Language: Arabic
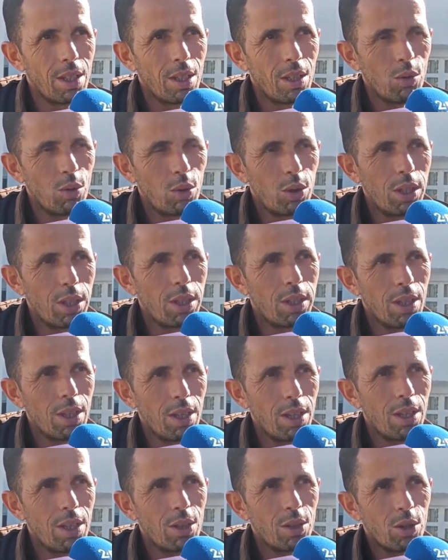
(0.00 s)

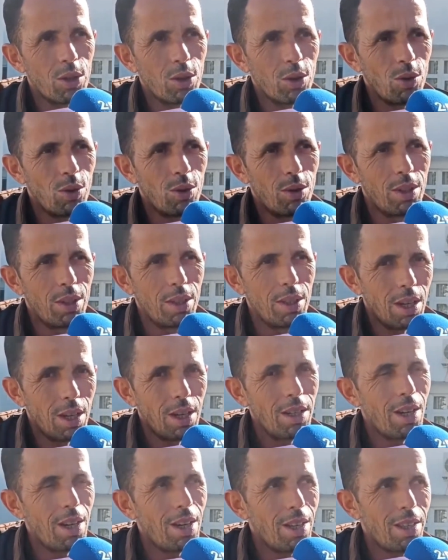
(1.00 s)
وسيدنا الله ينصرو
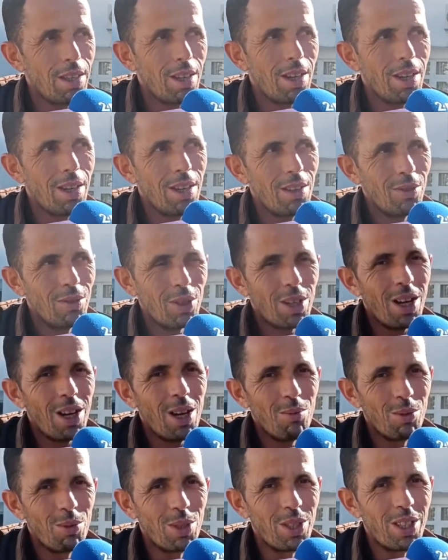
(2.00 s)
النهار هذا راه
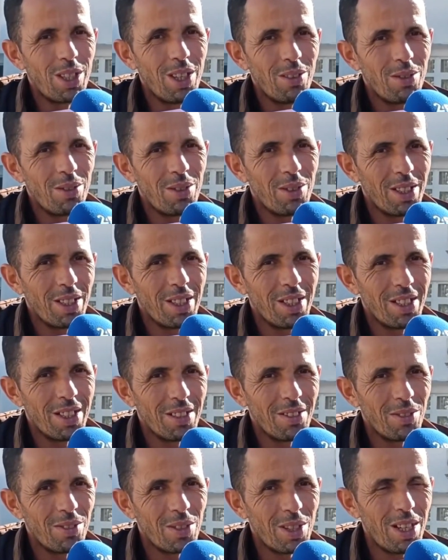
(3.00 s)
فرحان بزاف
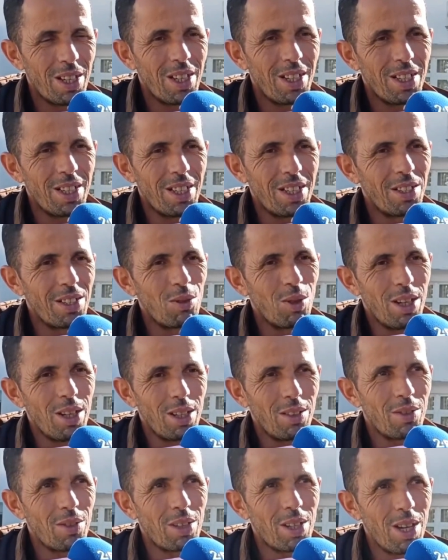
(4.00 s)
فرحان يعني
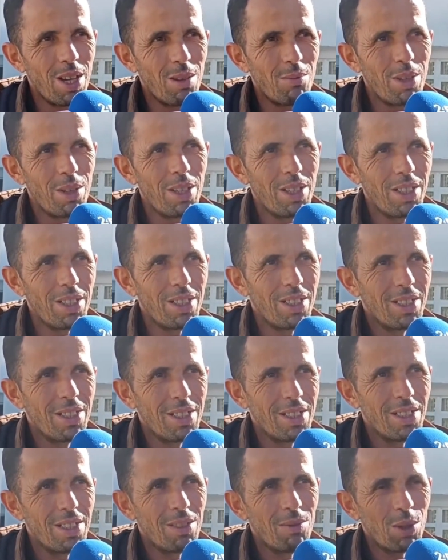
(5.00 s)
واحد الفرحه ما
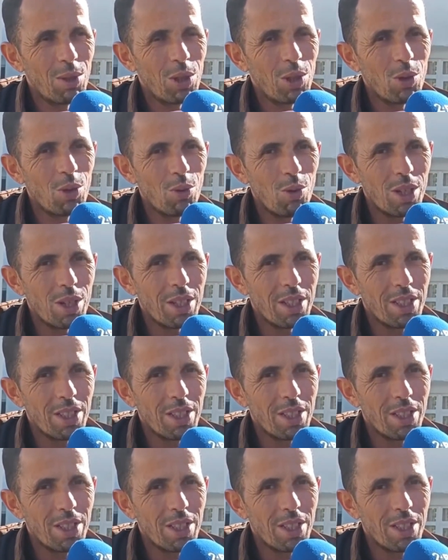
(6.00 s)
ما تصورش